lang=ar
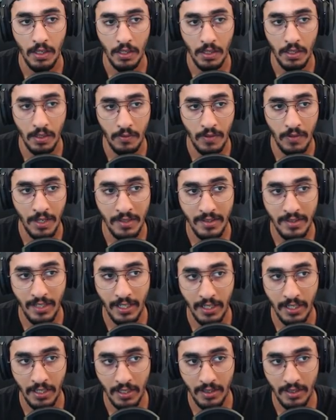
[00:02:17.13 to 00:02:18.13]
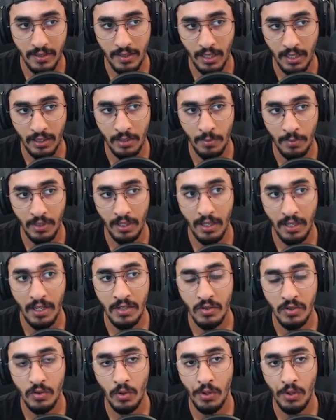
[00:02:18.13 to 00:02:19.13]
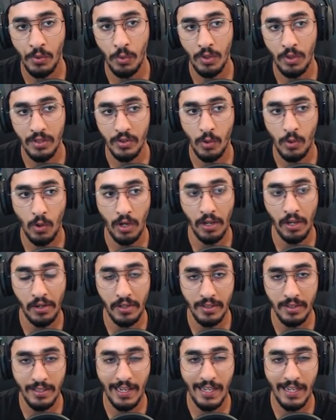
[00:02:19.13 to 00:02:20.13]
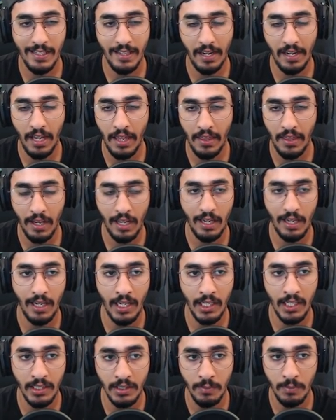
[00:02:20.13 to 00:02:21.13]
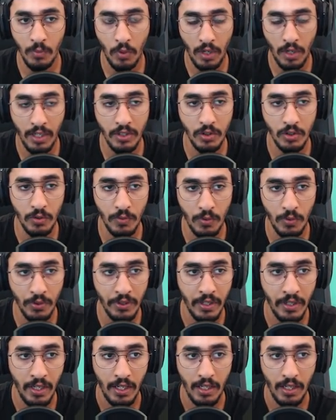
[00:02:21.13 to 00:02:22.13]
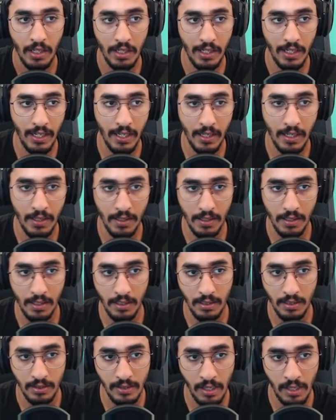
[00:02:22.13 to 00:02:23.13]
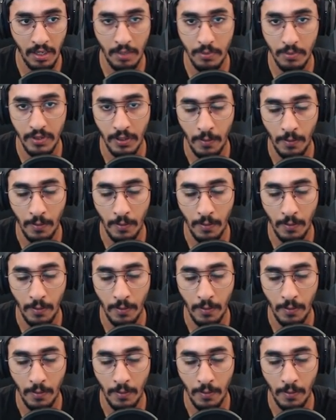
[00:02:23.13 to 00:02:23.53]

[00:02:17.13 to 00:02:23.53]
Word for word: آه فانصحك انك تستخدم الجلنستون والسكولر السلايسر هذا خله على جنب وراح تشوفون ليه آه جنبته